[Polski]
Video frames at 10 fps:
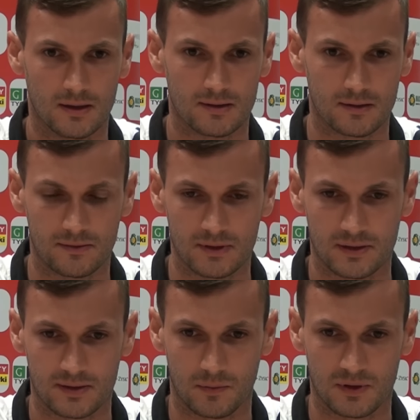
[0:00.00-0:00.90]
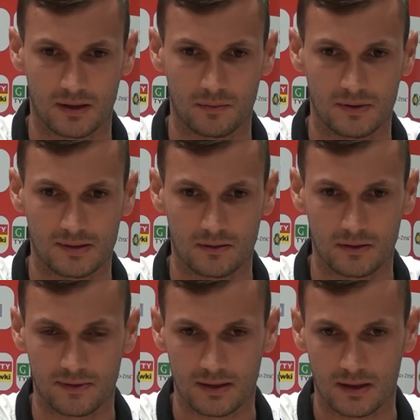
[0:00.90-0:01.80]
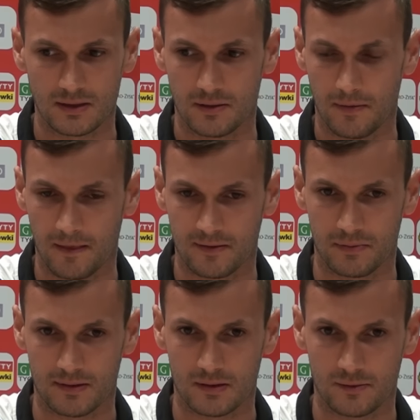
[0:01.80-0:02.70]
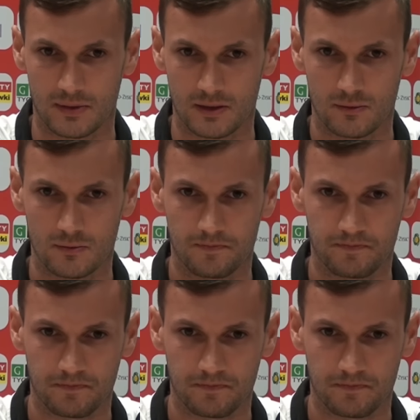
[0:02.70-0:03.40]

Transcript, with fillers: chcą wyjść w sobotę na boisko i wygrać w tym prestiżowym meczu.